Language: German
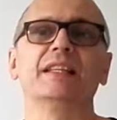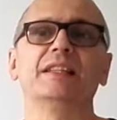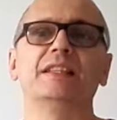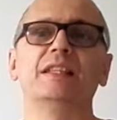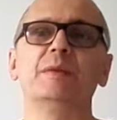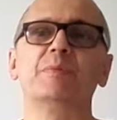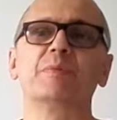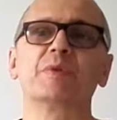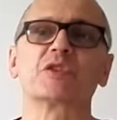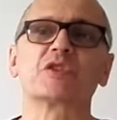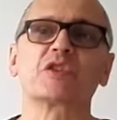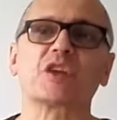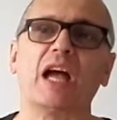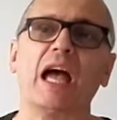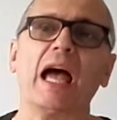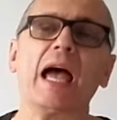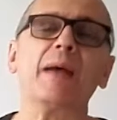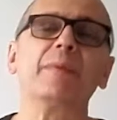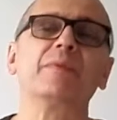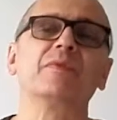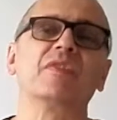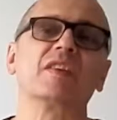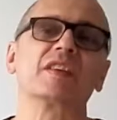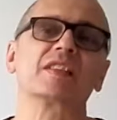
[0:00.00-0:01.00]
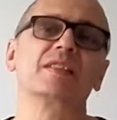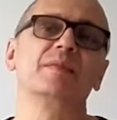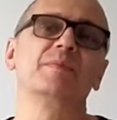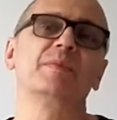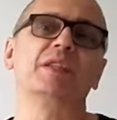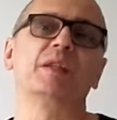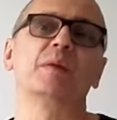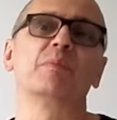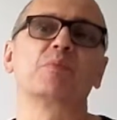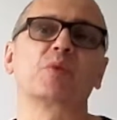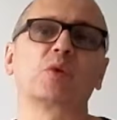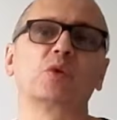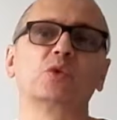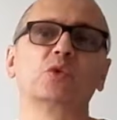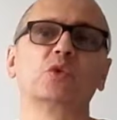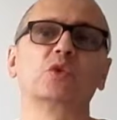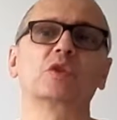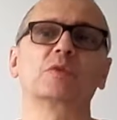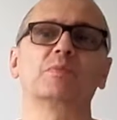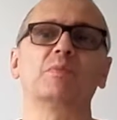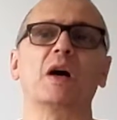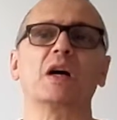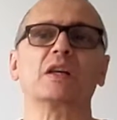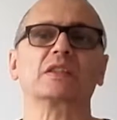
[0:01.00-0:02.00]
die beschreibt, was sie mit dem
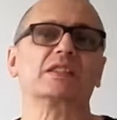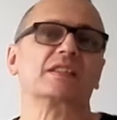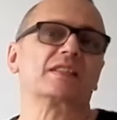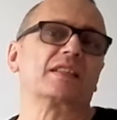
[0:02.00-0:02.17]
Produkt macht.